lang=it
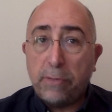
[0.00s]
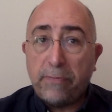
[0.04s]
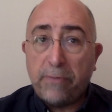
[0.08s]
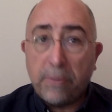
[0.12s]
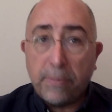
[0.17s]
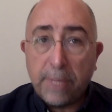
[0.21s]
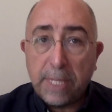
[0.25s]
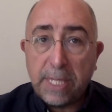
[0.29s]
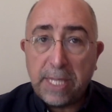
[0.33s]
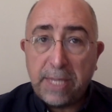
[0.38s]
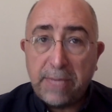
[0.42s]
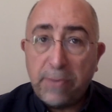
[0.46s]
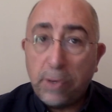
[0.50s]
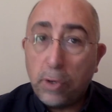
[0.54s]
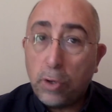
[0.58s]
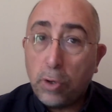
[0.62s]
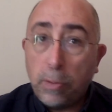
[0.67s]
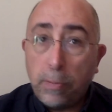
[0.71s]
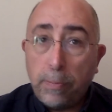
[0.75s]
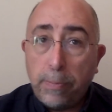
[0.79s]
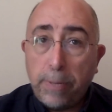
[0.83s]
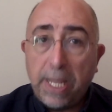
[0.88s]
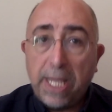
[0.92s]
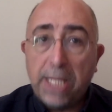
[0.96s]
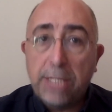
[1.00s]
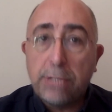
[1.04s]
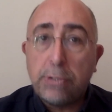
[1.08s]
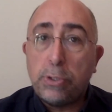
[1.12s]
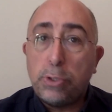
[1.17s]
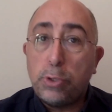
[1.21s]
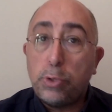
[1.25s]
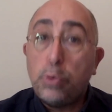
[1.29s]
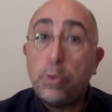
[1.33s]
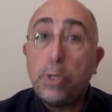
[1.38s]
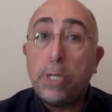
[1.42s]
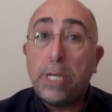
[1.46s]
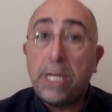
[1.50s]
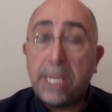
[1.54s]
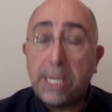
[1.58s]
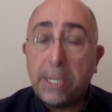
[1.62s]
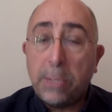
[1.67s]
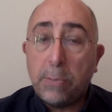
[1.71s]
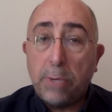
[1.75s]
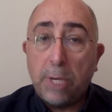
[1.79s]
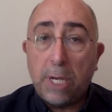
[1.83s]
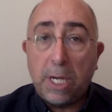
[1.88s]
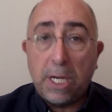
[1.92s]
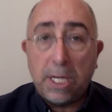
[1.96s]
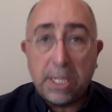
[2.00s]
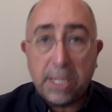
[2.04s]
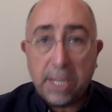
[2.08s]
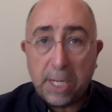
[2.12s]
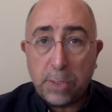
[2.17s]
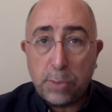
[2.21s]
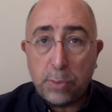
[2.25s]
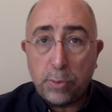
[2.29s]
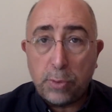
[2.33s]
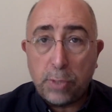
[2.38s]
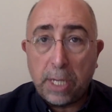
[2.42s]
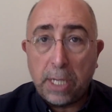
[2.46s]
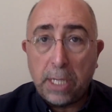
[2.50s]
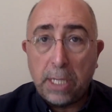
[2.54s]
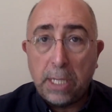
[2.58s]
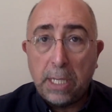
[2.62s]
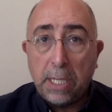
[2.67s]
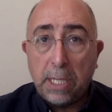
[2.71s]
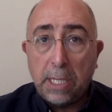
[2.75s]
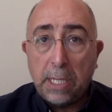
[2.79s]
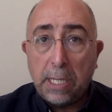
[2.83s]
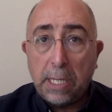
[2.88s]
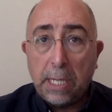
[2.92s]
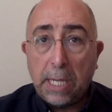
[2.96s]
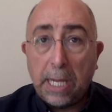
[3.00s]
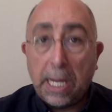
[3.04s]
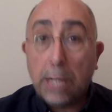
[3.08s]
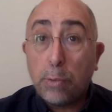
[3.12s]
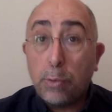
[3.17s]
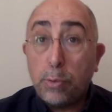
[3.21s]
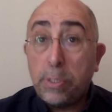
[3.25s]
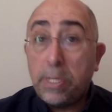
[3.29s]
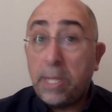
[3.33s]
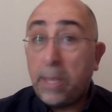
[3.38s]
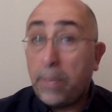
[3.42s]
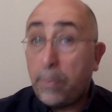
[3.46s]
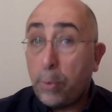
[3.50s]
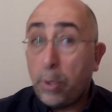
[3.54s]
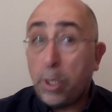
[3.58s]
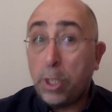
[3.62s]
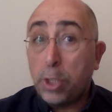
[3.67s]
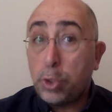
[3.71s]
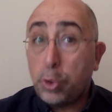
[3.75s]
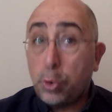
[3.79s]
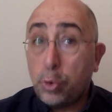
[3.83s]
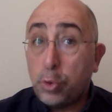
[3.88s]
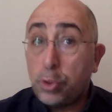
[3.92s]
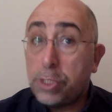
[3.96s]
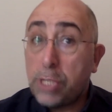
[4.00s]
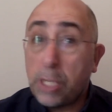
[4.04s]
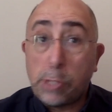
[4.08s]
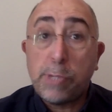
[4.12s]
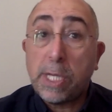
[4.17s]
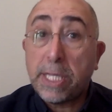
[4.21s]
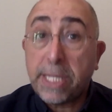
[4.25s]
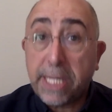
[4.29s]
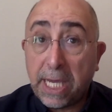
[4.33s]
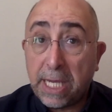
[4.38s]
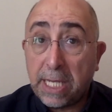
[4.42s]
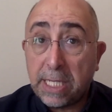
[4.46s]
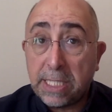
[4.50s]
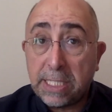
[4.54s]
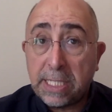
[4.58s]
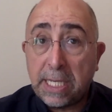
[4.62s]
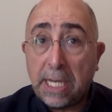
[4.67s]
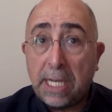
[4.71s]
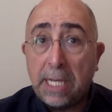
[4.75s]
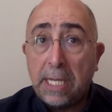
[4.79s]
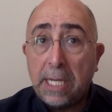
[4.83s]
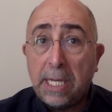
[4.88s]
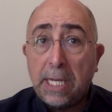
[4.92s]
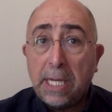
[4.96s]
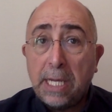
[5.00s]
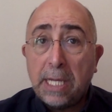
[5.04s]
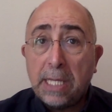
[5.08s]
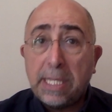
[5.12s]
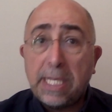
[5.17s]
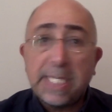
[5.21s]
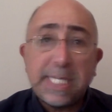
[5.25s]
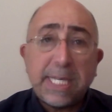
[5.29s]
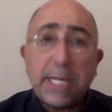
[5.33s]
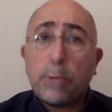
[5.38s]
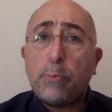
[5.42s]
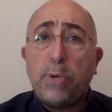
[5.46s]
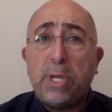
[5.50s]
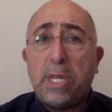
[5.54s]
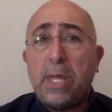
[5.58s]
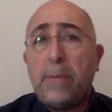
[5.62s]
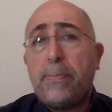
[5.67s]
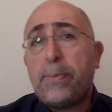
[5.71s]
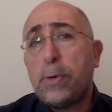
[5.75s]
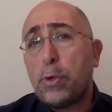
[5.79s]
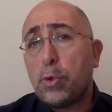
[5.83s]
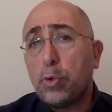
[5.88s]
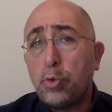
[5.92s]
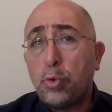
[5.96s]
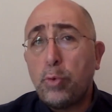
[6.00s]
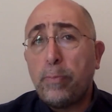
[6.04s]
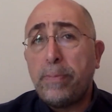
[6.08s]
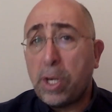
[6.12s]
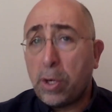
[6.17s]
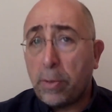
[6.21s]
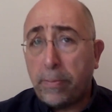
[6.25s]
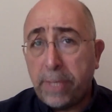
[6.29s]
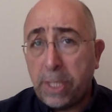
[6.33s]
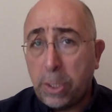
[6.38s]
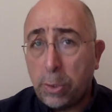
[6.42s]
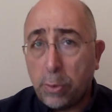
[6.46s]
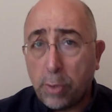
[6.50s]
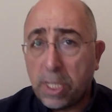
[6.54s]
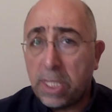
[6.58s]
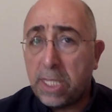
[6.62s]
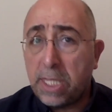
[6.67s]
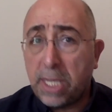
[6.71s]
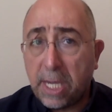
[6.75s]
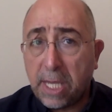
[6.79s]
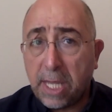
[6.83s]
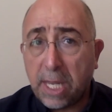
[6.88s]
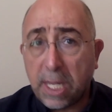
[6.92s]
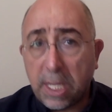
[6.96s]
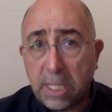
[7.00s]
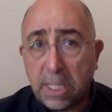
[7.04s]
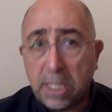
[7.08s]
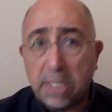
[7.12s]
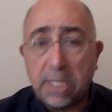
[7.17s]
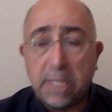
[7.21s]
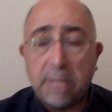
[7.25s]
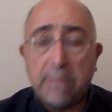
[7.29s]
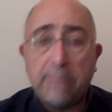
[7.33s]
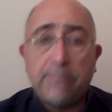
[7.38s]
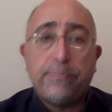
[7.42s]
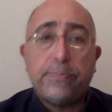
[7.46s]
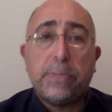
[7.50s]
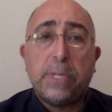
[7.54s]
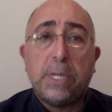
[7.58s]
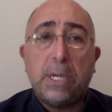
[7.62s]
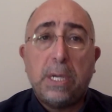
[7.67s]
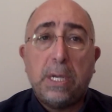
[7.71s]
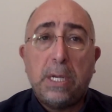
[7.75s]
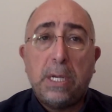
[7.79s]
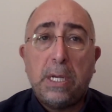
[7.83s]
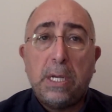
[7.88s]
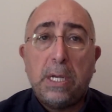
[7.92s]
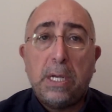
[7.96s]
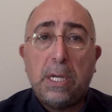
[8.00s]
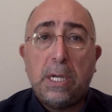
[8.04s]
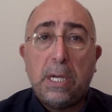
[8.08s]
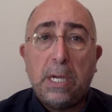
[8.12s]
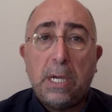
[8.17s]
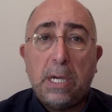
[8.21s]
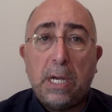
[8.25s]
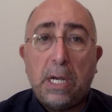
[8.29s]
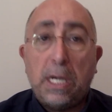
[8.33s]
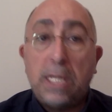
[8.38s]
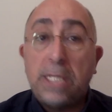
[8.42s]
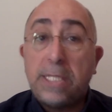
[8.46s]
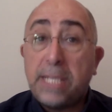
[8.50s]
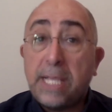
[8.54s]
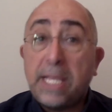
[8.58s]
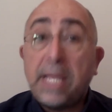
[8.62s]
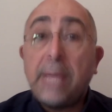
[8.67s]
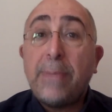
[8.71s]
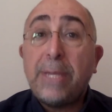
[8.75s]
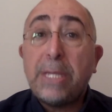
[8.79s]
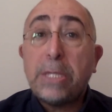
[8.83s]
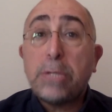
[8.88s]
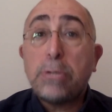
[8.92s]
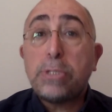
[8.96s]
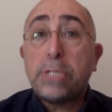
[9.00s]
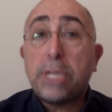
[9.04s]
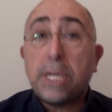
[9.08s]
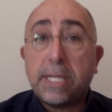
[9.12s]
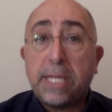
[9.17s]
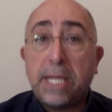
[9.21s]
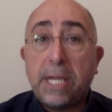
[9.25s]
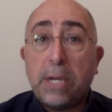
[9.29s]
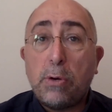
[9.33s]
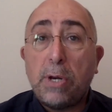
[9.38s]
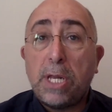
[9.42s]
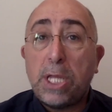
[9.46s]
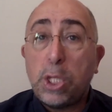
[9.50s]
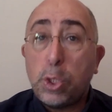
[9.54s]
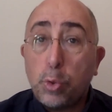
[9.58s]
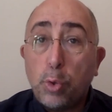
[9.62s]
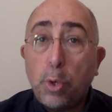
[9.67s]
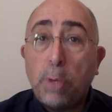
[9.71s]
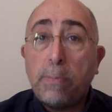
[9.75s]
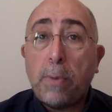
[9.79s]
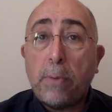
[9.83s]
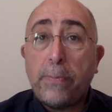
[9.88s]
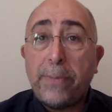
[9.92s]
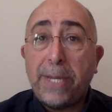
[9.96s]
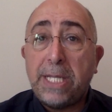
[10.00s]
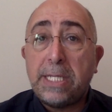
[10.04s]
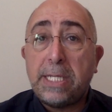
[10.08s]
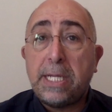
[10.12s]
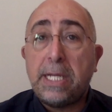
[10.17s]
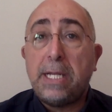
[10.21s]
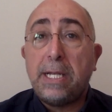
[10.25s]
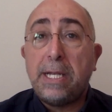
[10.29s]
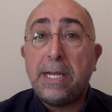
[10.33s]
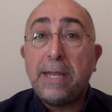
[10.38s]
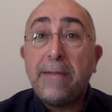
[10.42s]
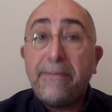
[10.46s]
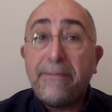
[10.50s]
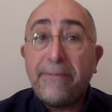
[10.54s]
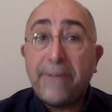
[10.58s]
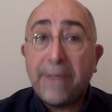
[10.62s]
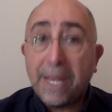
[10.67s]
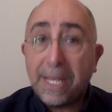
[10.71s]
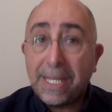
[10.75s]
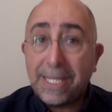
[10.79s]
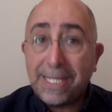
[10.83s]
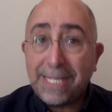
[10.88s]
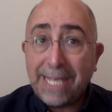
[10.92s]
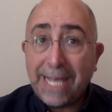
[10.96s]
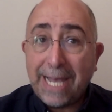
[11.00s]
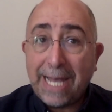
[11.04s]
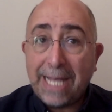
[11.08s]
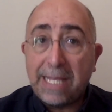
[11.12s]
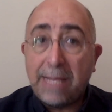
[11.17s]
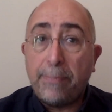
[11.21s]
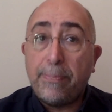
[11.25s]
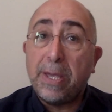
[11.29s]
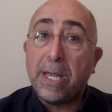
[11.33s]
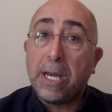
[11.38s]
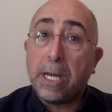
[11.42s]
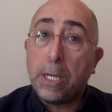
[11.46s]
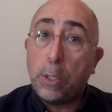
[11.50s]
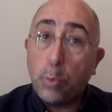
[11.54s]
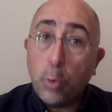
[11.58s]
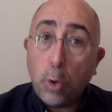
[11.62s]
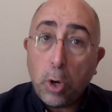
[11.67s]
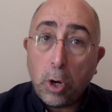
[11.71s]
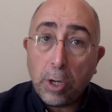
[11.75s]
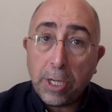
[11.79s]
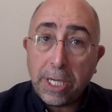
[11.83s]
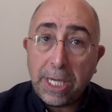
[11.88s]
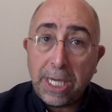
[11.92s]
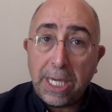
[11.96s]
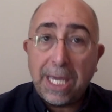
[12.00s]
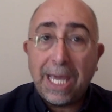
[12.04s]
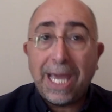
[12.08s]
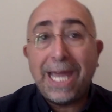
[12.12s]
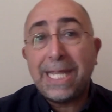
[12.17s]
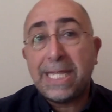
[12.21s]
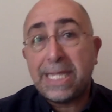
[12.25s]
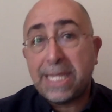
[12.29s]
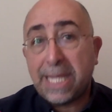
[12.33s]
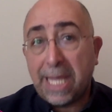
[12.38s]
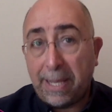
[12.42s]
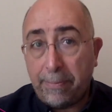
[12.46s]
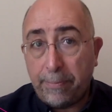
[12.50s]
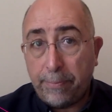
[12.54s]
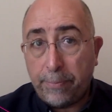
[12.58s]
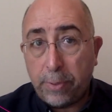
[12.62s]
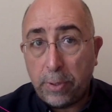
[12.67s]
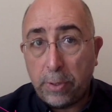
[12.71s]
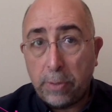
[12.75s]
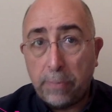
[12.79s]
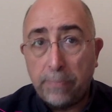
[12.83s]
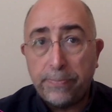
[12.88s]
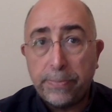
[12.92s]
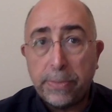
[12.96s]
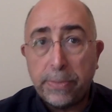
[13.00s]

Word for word: formativo completo in due lingue e letterature, a cui ne può aggiungere una terza da seguire per un numero minore di crediti. L'insegnamento si articola in due momenti differenziati per luoghi e tempo.